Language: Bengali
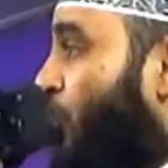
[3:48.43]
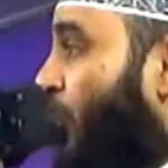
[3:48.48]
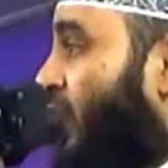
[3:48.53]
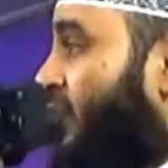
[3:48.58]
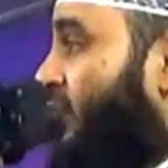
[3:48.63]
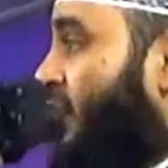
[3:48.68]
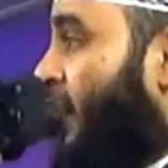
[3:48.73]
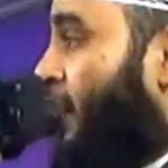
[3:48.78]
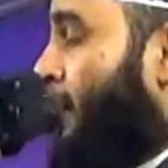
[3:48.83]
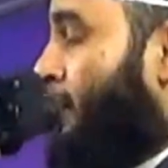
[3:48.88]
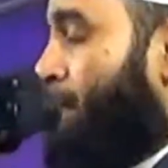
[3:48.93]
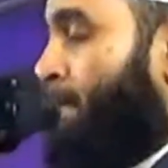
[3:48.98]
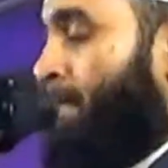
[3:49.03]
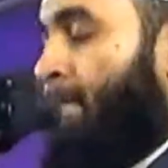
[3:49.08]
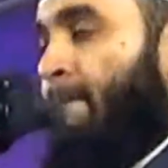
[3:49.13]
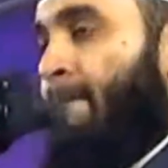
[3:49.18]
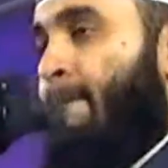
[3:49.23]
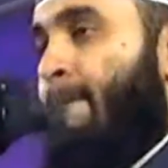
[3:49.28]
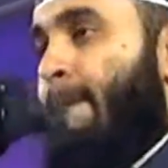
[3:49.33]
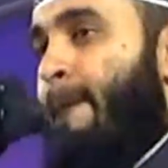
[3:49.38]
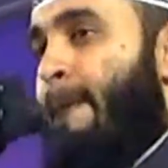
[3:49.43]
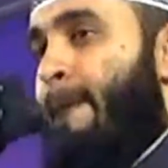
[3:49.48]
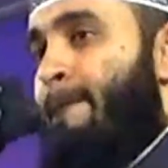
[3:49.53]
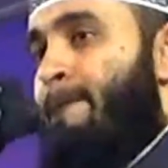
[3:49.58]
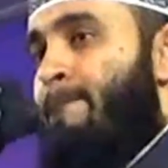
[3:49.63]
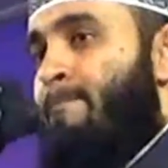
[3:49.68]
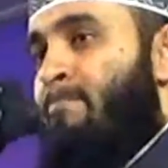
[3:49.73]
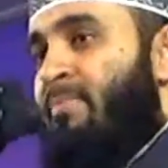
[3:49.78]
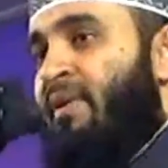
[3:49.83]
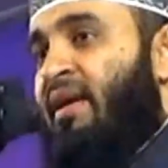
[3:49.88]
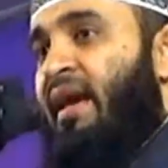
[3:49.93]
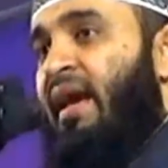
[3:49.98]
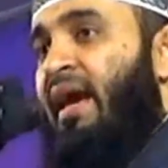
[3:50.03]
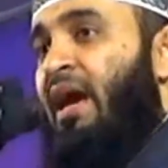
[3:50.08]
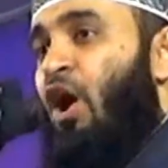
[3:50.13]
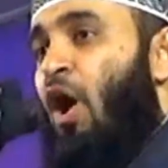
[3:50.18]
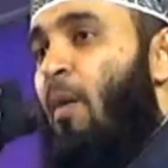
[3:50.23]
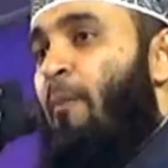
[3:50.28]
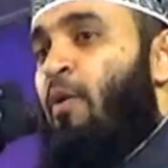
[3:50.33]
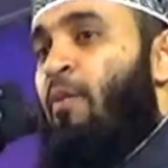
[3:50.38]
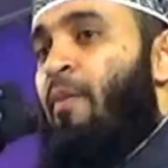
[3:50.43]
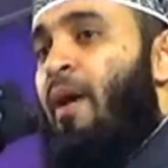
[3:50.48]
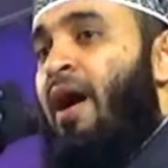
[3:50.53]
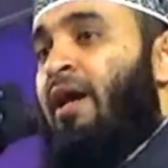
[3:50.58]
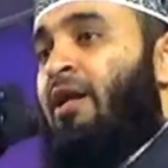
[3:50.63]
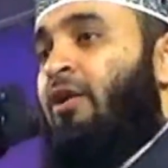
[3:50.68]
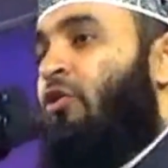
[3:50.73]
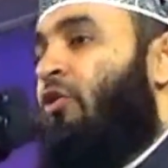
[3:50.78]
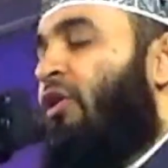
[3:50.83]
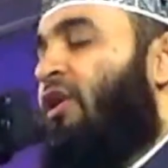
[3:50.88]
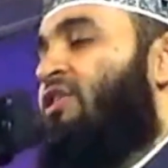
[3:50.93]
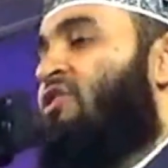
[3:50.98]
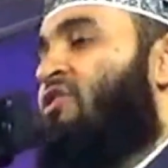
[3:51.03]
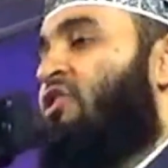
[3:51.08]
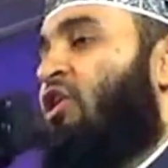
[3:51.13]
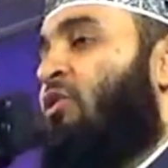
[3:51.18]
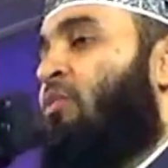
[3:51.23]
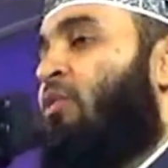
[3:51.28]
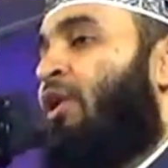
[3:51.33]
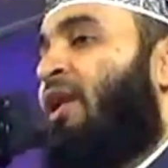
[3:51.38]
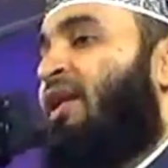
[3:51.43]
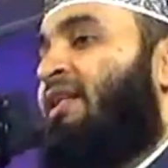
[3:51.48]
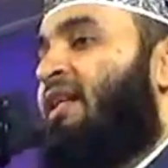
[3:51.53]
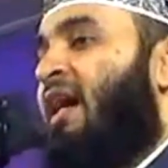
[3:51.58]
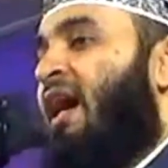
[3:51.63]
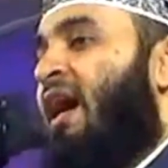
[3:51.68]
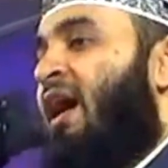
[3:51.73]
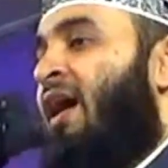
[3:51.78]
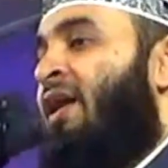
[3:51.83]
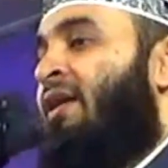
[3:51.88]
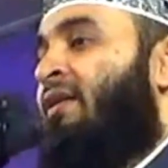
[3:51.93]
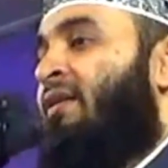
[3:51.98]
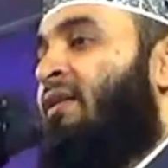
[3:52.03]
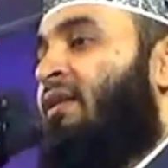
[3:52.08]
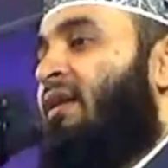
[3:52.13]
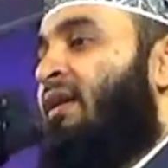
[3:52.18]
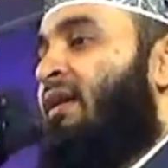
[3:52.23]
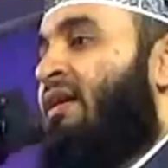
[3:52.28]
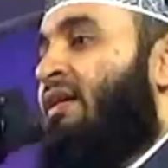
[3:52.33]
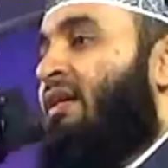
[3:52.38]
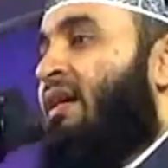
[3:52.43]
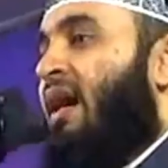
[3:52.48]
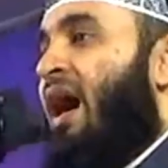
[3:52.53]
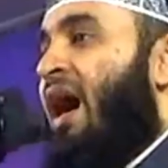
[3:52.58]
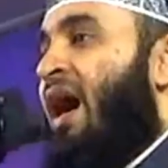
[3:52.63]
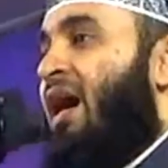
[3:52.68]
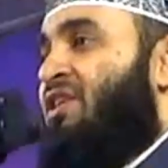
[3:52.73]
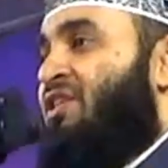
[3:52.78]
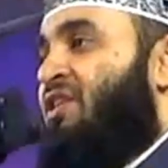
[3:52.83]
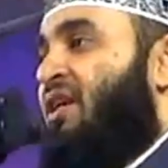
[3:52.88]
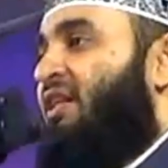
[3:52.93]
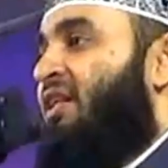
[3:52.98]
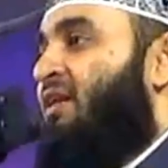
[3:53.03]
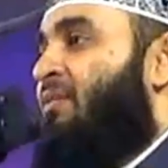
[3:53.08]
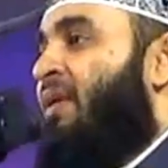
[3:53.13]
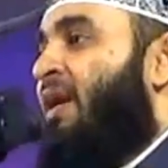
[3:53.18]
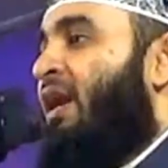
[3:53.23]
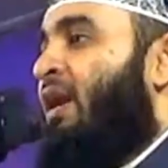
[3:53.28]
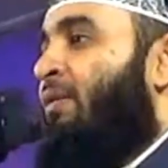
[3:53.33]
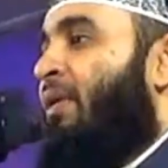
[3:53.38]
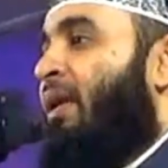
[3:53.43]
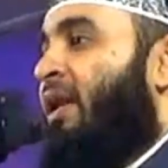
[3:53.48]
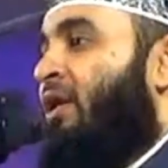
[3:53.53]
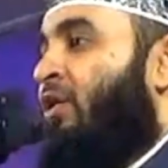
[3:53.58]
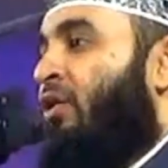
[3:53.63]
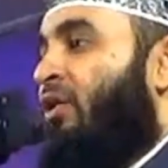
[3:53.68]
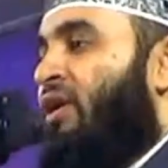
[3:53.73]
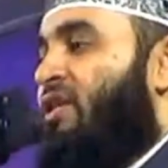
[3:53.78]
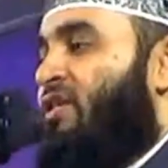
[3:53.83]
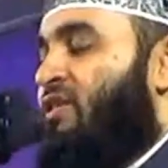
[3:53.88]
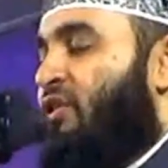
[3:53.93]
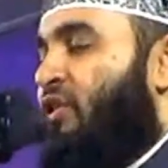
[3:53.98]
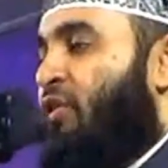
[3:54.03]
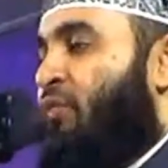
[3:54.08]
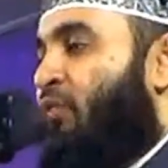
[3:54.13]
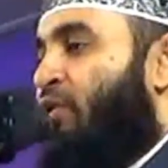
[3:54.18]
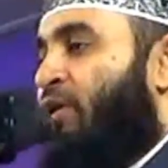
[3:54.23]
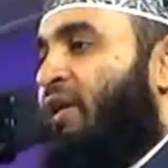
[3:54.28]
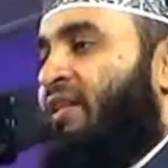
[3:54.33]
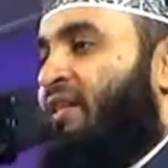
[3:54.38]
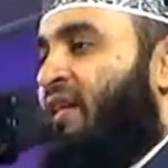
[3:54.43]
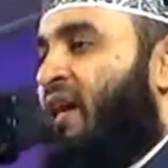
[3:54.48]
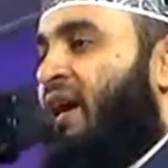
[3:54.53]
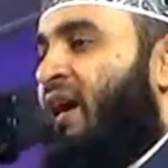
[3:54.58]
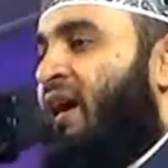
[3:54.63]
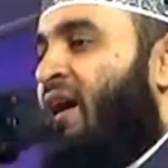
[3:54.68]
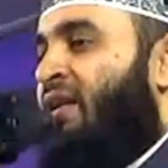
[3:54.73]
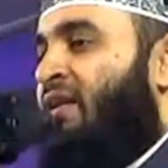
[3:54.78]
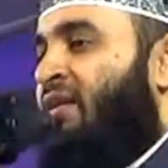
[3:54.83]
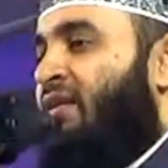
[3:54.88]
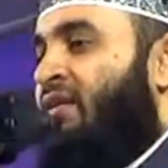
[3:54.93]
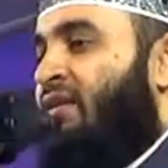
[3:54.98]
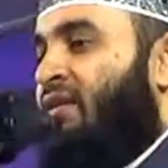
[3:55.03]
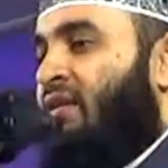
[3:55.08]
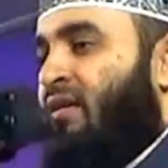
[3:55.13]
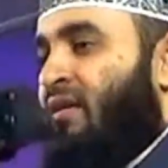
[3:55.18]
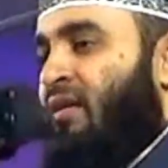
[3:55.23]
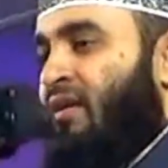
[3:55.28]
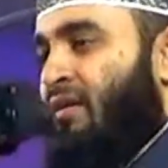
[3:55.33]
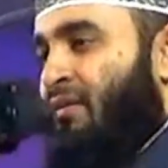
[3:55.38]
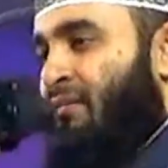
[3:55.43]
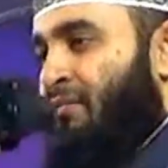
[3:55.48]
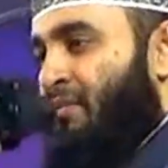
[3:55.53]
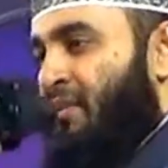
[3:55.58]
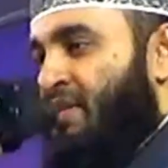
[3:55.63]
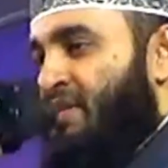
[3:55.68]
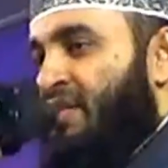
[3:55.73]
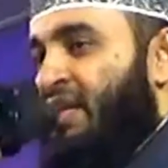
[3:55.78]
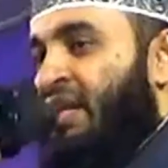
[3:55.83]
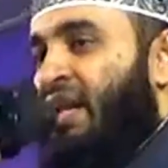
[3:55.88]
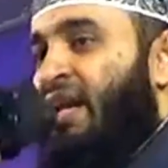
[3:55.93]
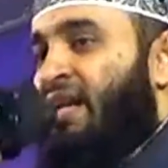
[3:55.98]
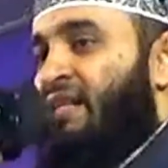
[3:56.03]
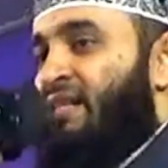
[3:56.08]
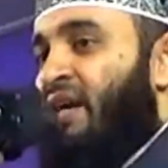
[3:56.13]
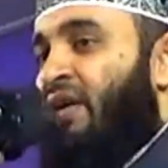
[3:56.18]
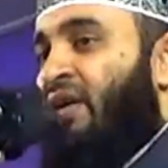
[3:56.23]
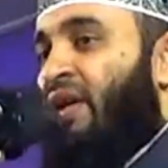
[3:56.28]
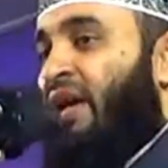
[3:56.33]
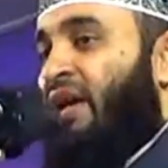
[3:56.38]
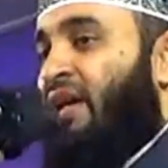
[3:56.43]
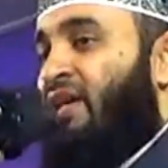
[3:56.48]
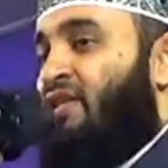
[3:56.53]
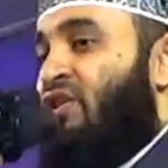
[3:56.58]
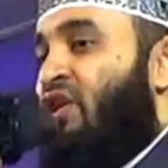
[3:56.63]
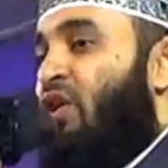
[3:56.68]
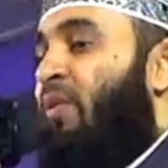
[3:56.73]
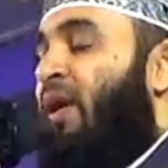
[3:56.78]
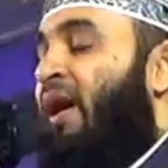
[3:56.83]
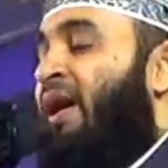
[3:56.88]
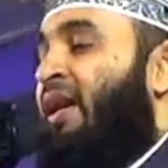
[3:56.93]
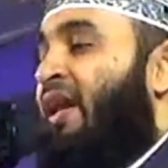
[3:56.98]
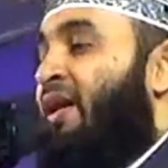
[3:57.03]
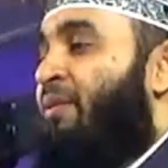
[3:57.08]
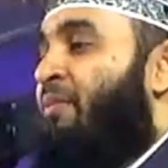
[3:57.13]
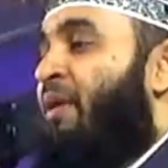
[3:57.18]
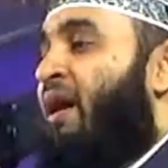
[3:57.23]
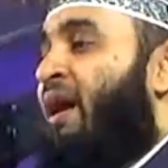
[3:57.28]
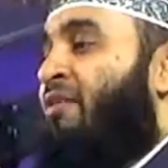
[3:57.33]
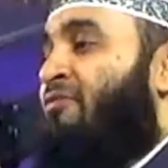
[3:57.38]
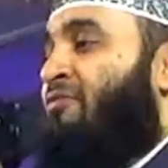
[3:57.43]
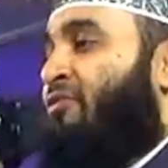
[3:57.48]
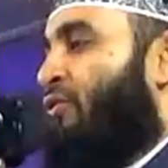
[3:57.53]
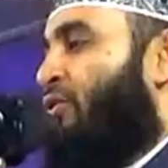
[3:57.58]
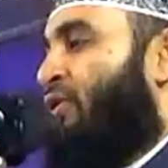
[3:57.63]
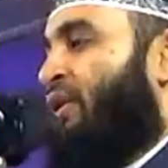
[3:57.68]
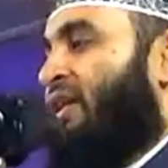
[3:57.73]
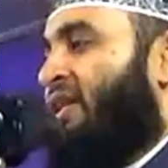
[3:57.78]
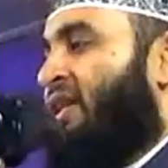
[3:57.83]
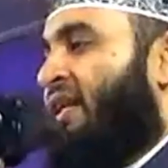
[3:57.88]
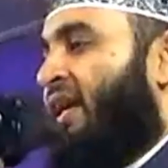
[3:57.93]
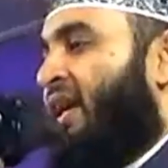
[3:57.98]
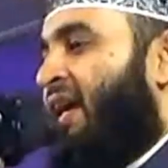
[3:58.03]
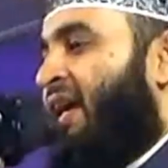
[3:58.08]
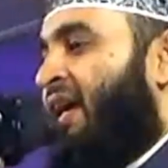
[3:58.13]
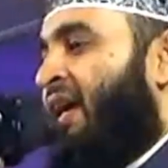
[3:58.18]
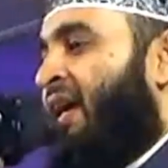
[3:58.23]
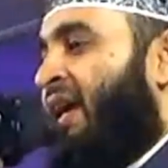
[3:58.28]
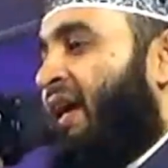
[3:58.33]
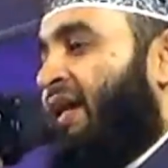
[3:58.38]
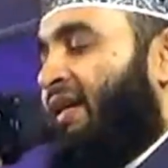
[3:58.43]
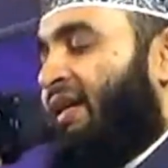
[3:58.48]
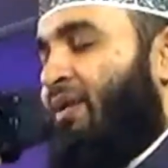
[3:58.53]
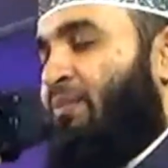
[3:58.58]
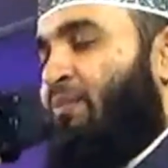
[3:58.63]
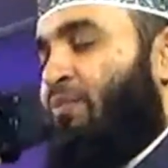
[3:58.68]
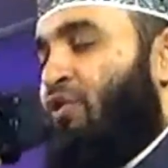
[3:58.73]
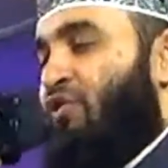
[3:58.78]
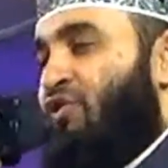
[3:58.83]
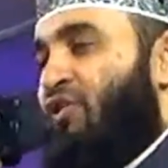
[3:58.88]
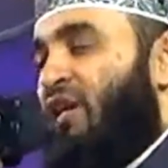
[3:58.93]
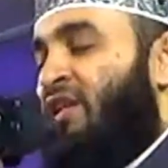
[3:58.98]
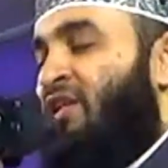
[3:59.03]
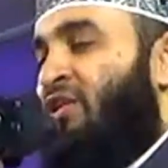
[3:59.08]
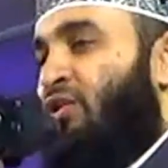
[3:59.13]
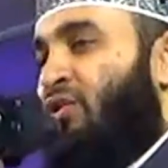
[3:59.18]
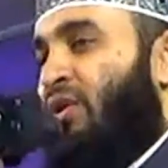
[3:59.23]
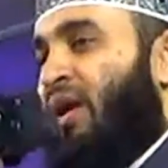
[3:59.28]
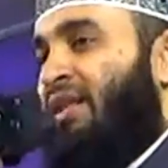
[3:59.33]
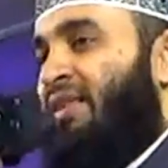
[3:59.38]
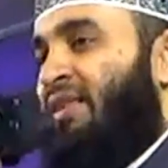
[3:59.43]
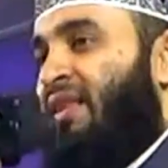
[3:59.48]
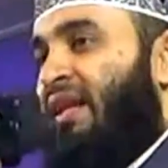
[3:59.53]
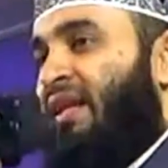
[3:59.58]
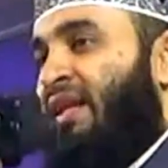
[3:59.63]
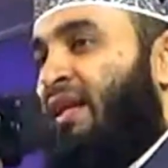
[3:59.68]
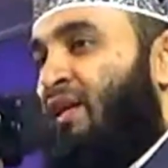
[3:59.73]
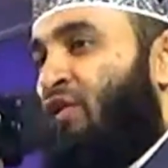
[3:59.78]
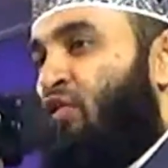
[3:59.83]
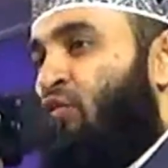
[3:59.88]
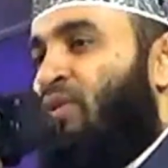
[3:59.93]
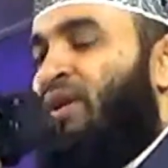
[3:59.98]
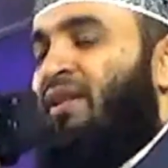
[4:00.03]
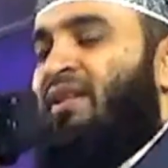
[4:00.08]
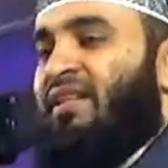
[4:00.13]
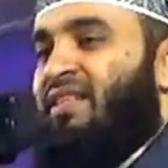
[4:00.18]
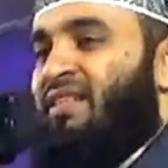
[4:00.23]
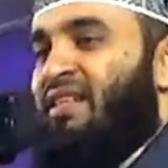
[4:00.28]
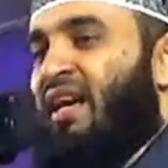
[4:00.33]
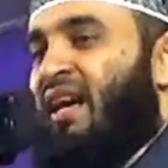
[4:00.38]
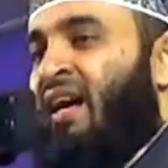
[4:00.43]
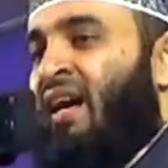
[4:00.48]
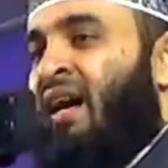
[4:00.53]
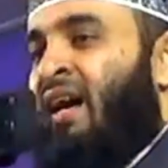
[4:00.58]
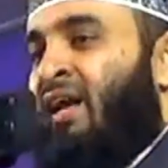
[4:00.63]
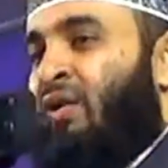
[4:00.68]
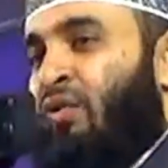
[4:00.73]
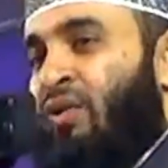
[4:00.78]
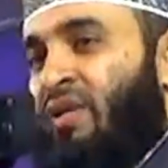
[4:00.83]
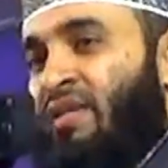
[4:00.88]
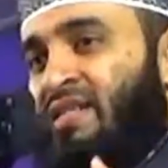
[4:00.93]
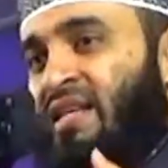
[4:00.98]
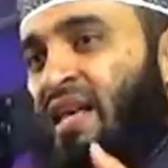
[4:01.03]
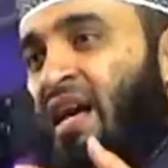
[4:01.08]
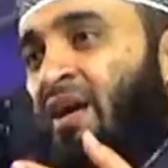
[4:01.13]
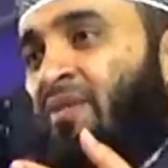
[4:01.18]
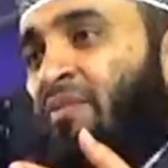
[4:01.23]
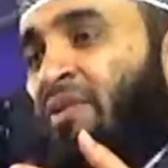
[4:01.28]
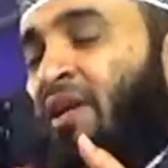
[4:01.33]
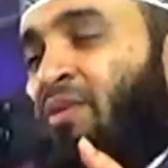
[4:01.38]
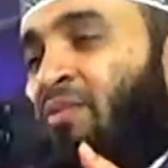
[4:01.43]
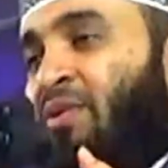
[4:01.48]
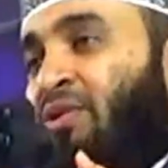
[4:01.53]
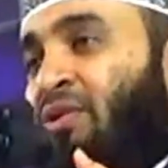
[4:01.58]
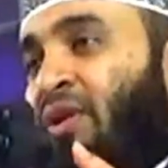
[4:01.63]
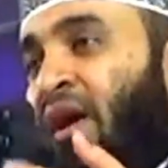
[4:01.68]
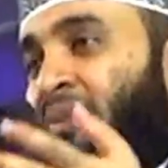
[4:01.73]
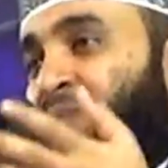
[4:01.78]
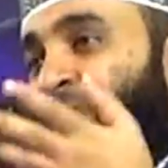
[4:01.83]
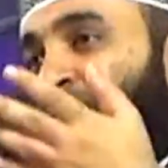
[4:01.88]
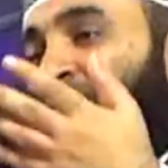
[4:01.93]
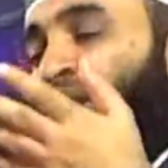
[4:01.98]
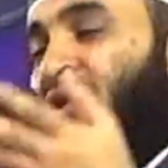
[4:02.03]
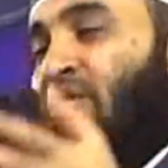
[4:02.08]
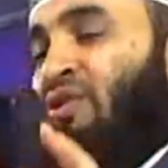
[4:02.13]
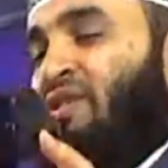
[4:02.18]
বলে যান কে অপমান করেছিল ভুলে যান কার সাথে মারামারি হয়েছিল ভুলে যান বিছানায় যাওয়ার আগে সবাই রে মাফ করে দিয়ে একটা প্রশান্ত আত্মা নিয়ে ঘুমাতে যান ওই সাহাবির মতো আপনারও